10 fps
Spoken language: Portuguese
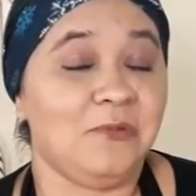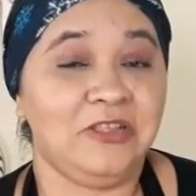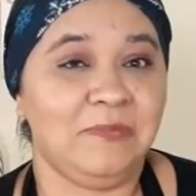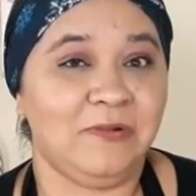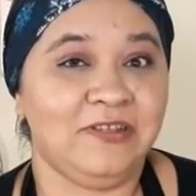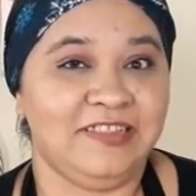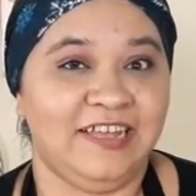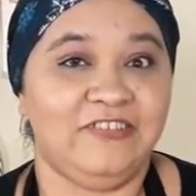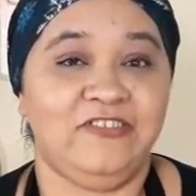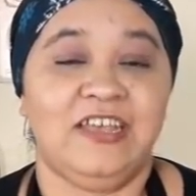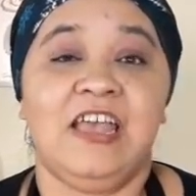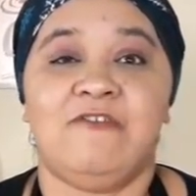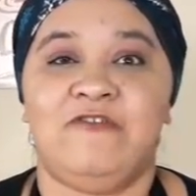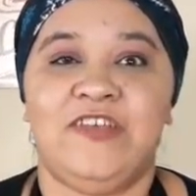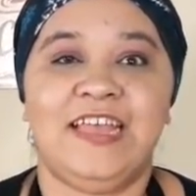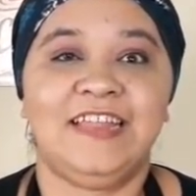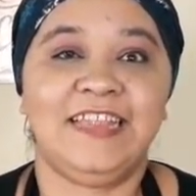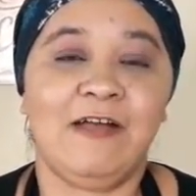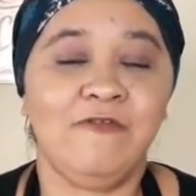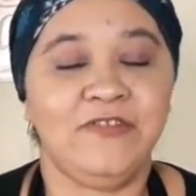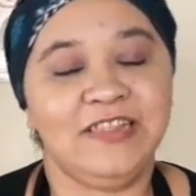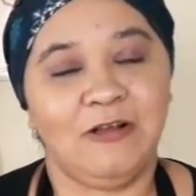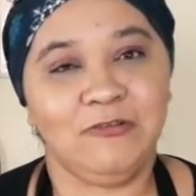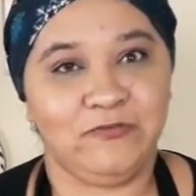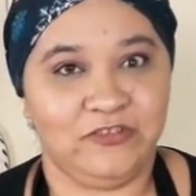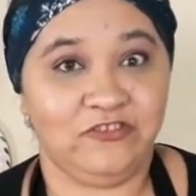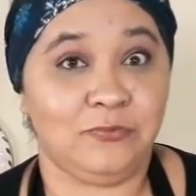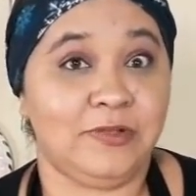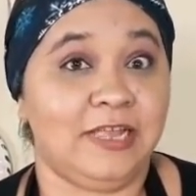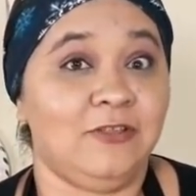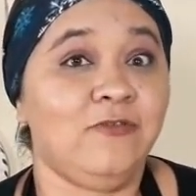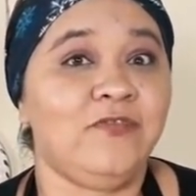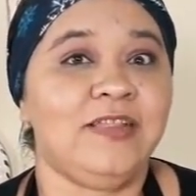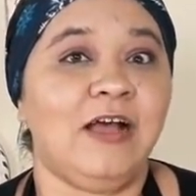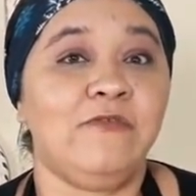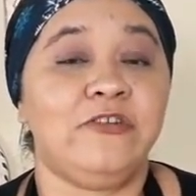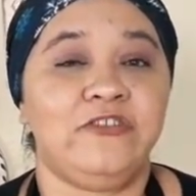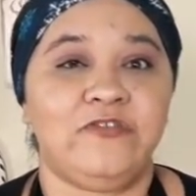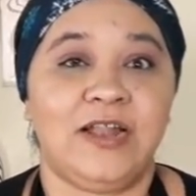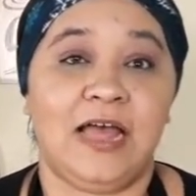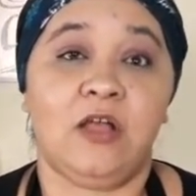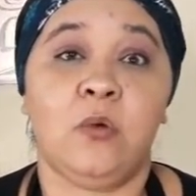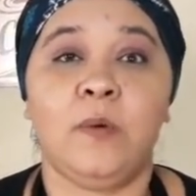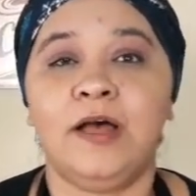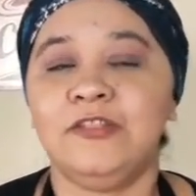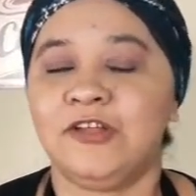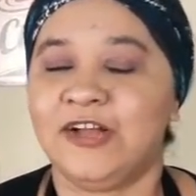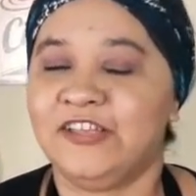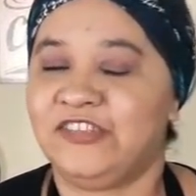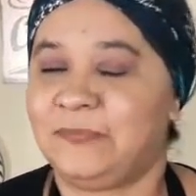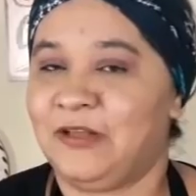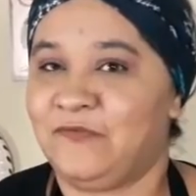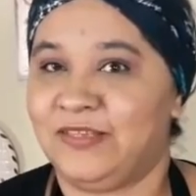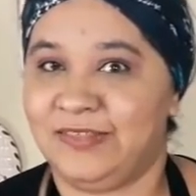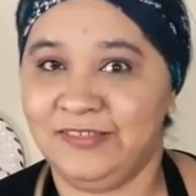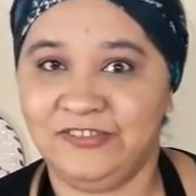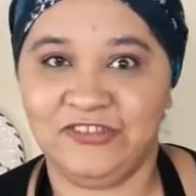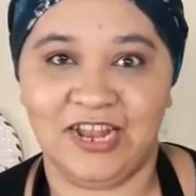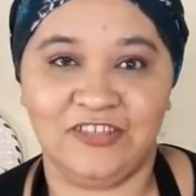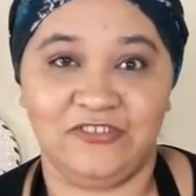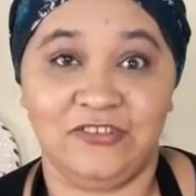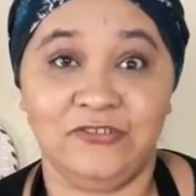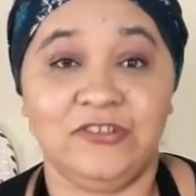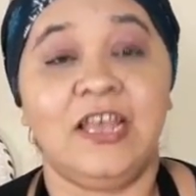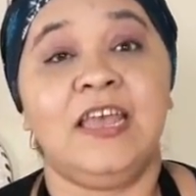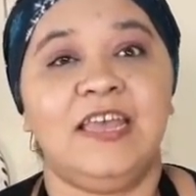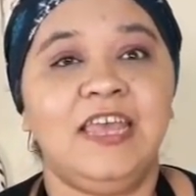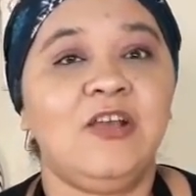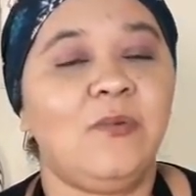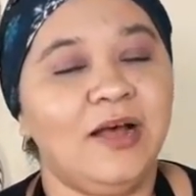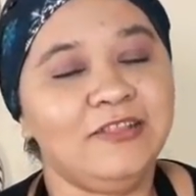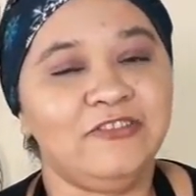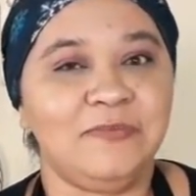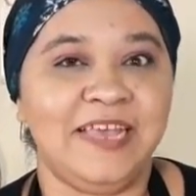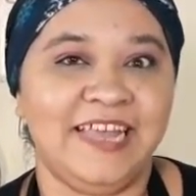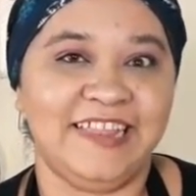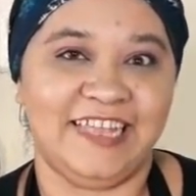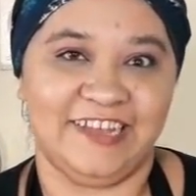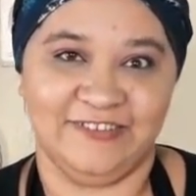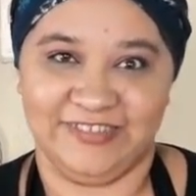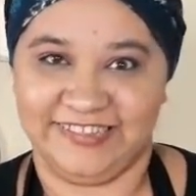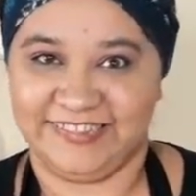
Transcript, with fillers: muito importante, fique até o final do vídeo, porque no final eu vou te falar quanto que eu gastei para fazer esses geladinhos e quantos me renderam.